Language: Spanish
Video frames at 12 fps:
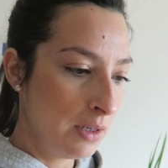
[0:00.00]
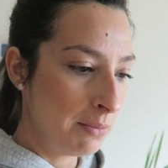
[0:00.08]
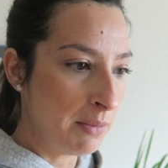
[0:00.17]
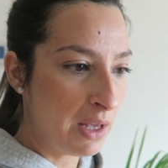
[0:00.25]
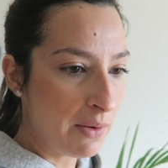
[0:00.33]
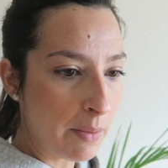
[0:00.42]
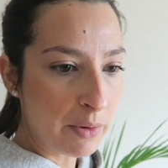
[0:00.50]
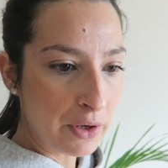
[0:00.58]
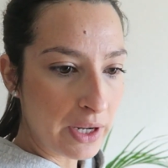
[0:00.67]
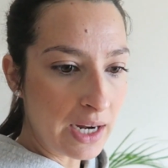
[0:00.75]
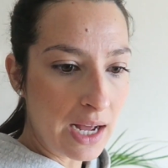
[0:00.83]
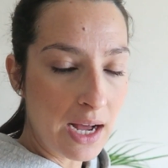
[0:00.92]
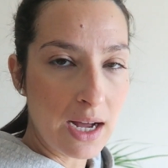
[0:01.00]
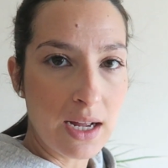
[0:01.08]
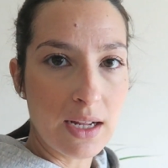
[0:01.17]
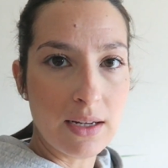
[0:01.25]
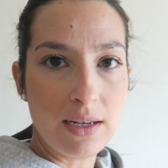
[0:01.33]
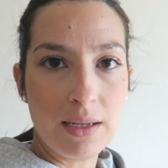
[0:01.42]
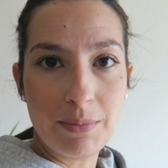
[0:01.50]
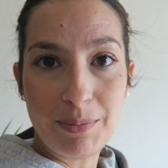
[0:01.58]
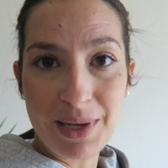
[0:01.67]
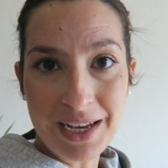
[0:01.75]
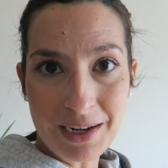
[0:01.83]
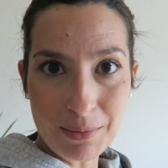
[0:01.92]
Me iba a poner a
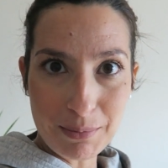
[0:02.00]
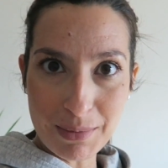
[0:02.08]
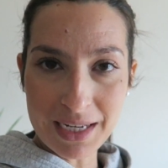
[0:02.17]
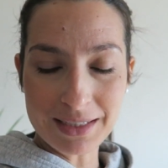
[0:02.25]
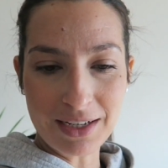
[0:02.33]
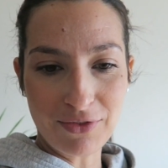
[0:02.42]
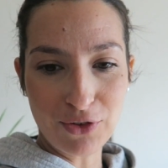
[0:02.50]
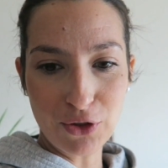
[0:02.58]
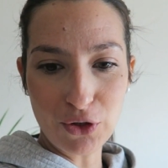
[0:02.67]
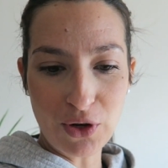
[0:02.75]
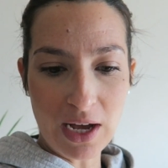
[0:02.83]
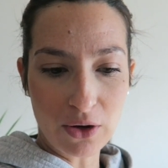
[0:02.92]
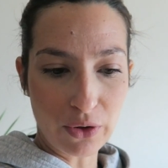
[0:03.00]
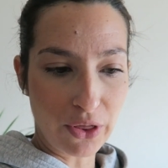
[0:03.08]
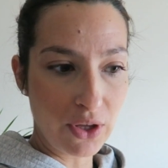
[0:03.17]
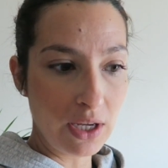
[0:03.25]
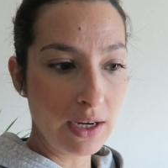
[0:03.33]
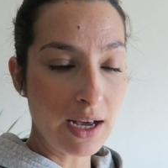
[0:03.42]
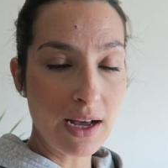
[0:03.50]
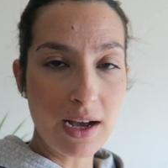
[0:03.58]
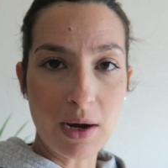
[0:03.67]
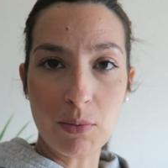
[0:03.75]
limpiar más a fondo la cocina,